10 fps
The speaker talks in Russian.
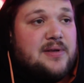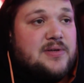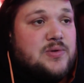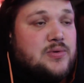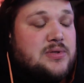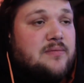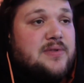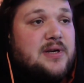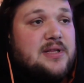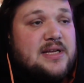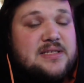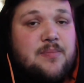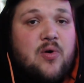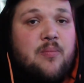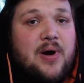искусство в интернете
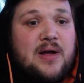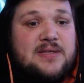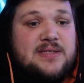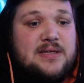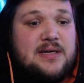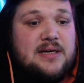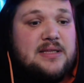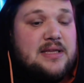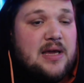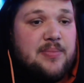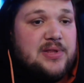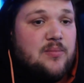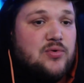покупается не потому,